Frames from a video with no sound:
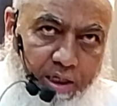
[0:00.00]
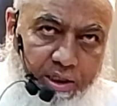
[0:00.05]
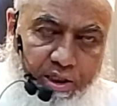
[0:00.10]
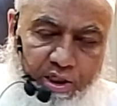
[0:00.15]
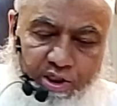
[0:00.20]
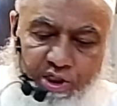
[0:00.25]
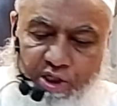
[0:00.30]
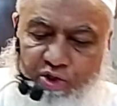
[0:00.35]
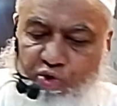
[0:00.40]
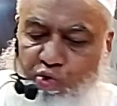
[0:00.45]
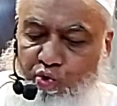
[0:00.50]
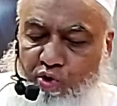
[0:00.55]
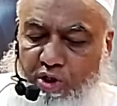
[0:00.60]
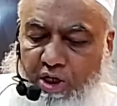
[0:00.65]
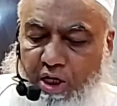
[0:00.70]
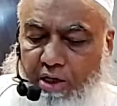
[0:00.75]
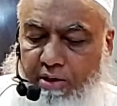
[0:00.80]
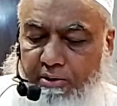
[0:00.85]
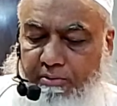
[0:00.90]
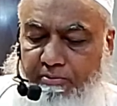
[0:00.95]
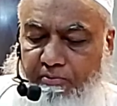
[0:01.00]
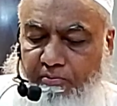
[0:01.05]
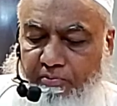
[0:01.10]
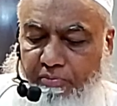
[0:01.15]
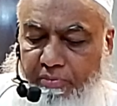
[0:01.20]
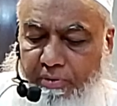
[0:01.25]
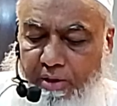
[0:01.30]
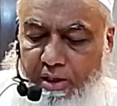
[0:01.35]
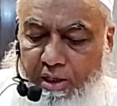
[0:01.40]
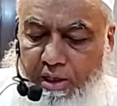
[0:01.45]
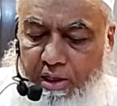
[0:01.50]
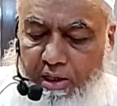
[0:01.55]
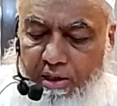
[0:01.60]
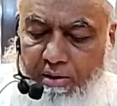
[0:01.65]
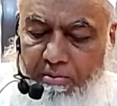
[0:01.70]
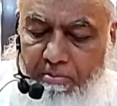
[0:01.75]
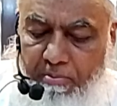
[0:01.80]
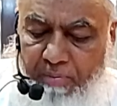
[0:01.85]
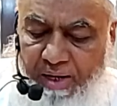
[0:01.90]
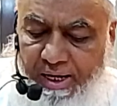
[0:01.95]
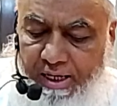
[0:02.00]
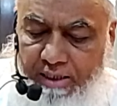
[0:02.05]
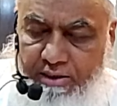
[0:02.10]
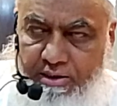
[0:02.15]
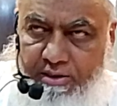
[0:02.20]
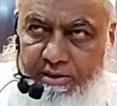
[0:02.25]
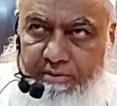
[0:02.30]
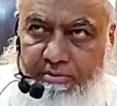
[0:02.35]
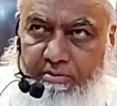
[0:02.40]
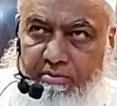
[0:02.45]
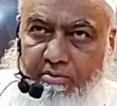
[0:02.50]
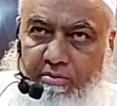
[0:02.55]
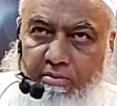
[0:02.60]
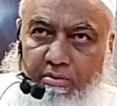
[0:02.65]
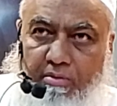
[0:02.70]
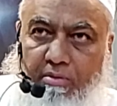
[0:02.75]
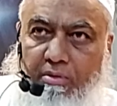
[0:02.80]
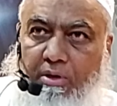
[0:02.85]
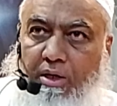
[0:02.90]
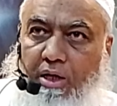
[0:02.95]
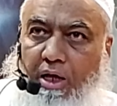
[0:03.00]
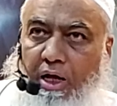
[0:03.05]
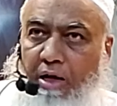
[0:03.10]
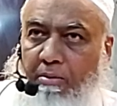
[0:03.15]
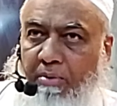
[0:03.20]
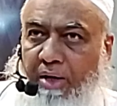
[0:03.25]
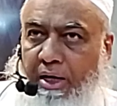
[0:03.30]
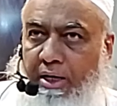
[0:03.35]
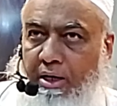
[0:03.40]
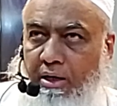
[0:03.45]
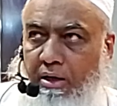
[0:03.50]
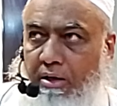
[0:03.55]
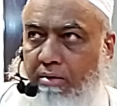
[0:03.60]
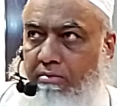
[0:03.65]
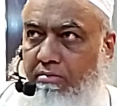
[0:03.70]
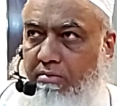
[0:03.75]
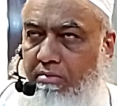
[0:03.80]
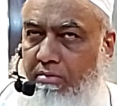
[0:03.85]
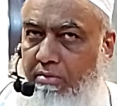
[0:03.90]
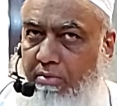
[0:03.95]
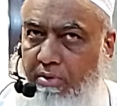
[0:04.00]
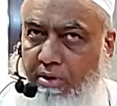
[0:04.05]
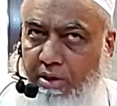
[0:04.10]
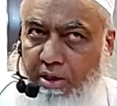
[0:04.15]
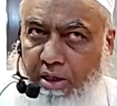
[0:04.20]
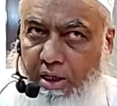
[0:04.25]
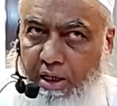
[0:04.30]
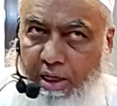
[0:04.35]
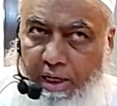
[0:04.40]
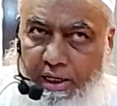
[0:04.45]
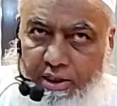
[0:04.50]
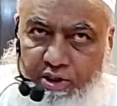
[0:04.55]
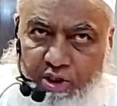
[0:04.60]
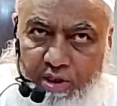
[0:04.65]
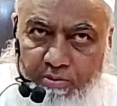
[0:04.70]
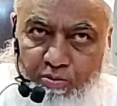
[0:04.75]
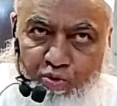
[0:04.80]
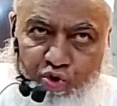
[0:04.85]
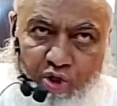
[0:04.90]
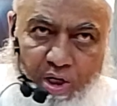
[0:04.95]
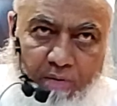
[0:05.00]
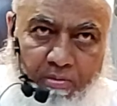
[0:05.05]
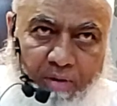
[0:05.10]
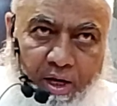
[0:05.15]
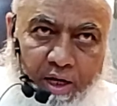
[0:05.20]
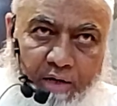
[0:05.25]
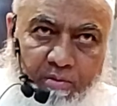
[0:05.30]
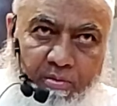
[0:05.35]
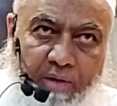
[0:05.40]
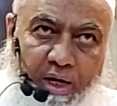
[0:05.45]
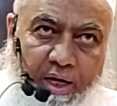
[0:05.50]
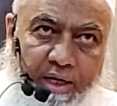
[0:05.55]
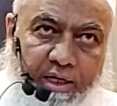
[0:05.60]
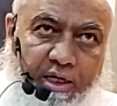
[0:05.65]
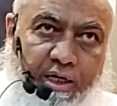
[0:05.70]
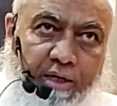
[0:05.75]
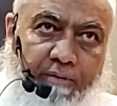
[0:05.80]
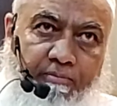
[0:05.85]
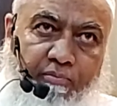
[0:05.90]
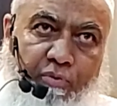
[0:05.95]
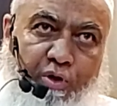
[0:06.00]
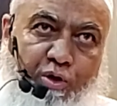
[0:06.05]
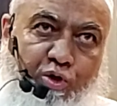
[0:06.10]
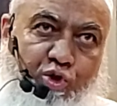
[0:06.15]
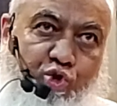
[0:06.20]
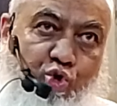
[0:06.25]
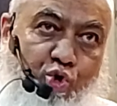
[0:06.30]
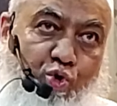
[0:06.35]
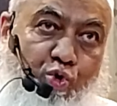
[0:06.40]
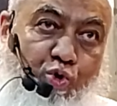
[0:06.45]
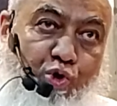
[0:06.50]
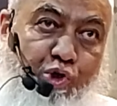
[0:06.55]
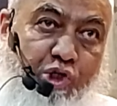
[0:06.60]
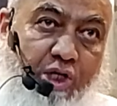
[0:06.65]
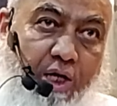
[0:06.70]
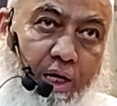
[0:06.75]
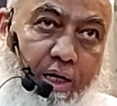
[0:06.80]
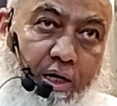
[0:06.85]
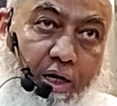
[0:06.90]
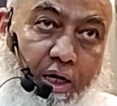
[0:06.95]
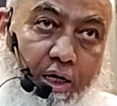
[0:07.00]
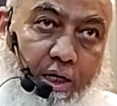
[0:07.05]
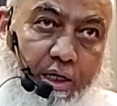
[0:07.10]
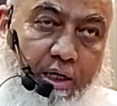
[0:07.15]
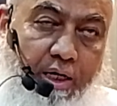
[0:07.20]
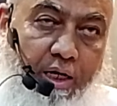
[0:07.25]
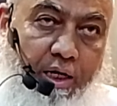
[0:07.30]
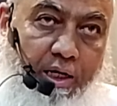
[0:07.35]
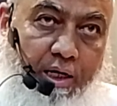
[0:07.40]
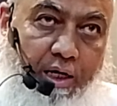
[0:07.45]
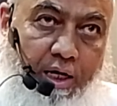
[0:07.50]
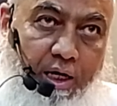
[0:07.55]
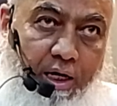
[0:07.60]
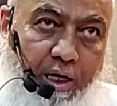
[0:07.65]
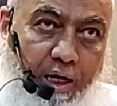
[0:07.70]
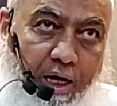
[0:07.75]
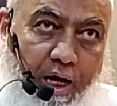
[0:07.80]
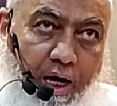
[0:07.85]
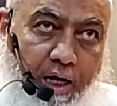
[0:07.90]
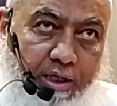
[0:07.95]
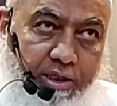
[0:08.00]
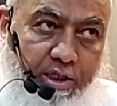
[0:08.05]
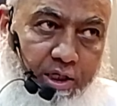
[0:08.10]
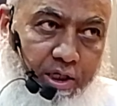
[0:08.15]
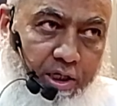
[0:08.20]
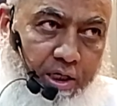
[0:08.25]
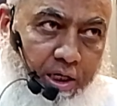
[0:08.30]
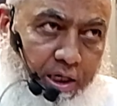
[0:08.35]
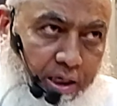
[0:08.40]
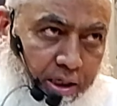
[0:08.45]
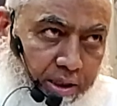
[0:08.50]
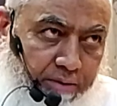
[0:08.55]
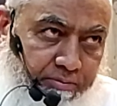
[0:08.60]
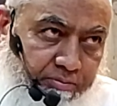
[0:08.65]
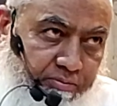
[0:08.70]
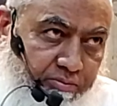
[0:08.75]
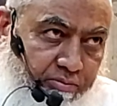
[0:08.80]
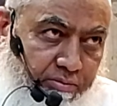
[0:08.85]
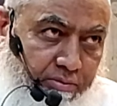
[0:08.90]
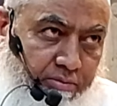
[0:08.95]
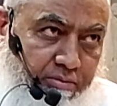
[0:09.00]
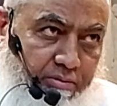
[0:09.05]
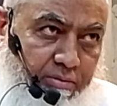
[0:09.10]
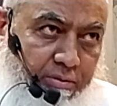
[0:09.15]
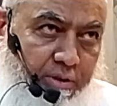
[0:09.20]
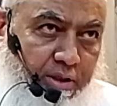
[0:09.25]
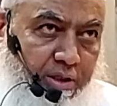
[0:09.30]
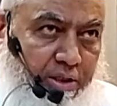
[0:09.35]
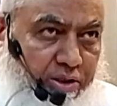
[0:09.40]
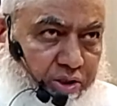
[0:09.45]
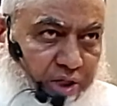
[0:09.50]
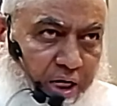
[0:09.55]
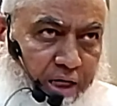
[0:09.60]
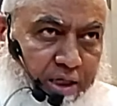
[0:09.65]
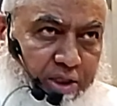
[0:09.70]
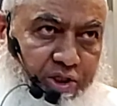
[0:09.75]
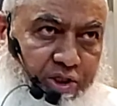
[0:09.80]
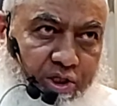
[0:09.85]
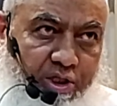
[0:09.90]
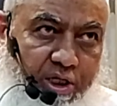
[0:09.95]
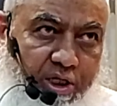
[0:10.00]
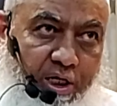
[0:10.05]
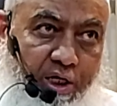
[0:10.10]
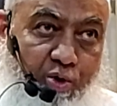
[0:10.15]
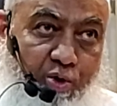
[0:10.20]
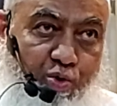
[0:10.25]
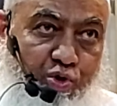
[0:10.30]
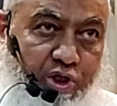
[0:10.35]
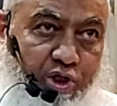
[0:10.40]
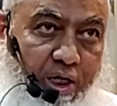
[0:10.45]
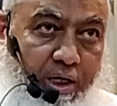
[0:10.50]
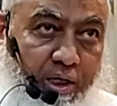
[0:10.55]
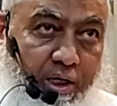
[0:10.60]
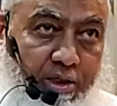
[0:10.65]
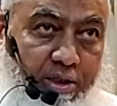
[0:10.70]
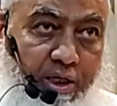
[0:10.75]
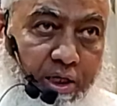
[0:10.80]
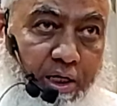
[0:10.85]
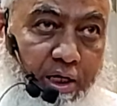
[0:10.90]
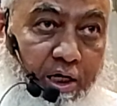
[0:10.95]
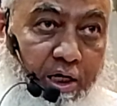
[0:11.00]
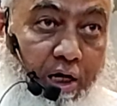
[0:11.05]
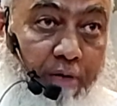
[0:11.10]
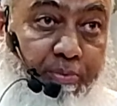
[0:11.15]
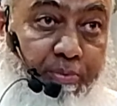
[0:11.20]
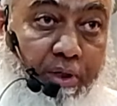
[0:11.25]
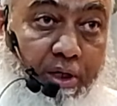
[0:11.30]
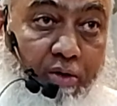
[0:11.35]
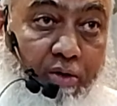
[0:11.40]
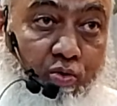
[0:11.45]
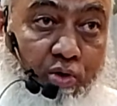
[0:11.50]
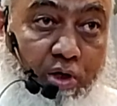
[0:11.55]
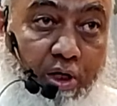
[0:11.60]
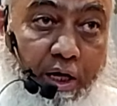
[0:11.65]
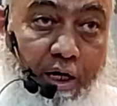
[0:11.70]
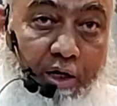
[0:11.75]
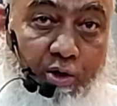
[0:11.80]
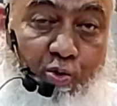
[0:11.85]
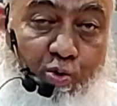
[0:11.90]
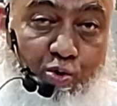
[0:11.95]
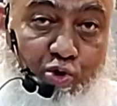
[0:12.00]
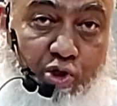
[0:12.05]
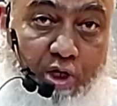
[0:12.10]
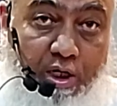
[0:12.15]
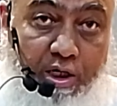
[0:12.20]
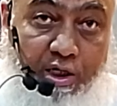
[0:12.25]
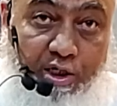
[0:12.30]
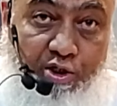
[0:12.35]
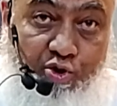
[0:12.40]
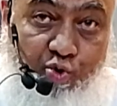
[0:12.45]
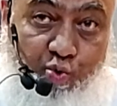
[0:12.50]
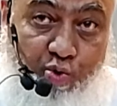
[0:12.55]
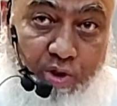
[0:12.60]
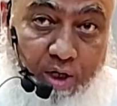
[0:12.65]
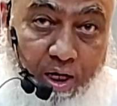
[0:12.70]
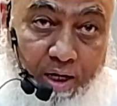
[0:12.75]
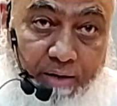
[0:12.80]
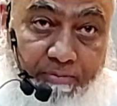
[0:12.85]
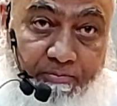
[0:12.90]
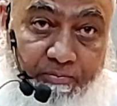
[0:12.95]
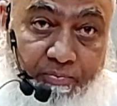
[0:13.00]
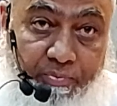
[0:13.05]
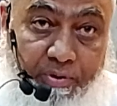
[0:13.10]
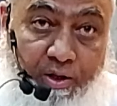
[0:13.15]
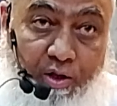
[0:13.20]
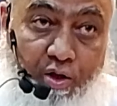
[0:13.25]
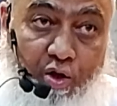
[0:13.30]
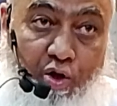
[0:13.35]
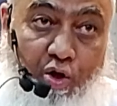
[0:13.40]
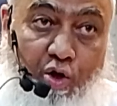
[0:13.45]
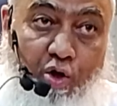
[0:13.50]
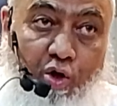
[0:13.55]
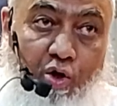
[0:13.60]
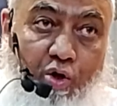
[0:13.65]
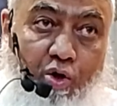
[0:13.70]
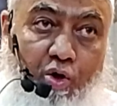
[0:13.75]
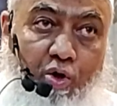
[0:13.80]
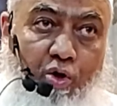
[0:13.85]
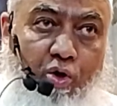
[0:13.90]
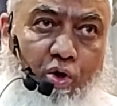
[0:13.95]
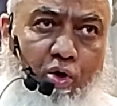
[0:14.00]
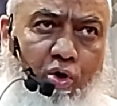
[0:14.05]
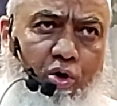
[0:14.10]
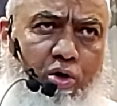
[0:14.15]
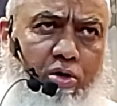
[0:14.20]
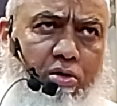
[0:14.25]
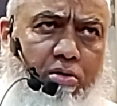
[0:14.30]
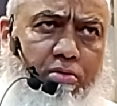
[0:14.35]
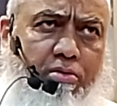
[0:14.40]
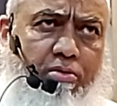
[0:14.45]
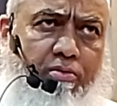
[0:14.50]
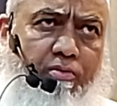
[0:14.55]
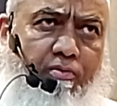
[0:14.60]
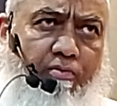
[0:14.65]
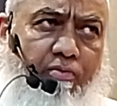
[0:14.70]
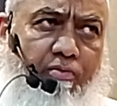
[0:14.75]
ये हदीसें सुनकर बाज़ हमारे ऐसे मुसलमान भाई जो रोज़ा रखने के आदि हैं सारी ज़िंदगी रोज़ा रखते रहे कभी उनका एक रोज़ा नहीं छूटा और